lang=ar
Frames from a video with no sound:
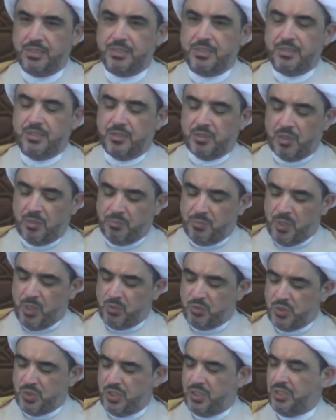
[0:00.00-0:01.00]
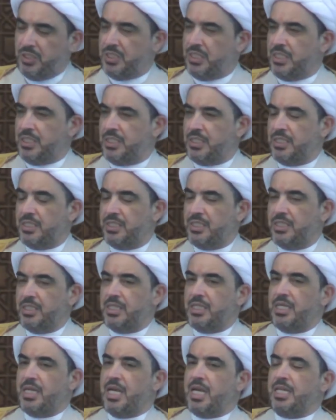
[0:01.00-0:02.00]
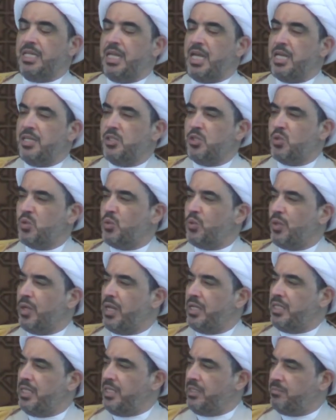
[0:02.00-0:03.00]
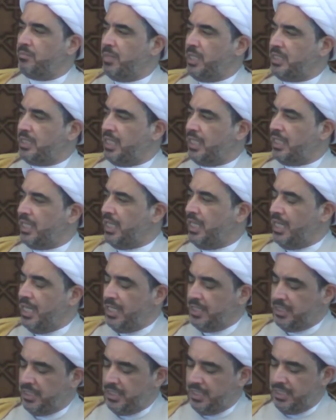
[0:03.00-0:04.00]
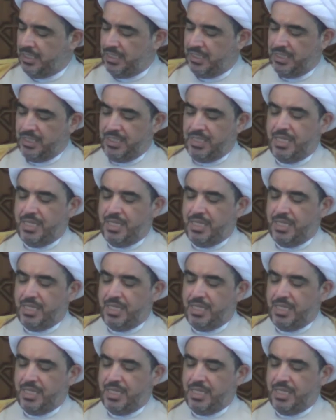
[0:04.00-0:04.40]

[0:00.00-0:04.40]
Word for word: ربي اوزعني ان اشكر نعمتك التي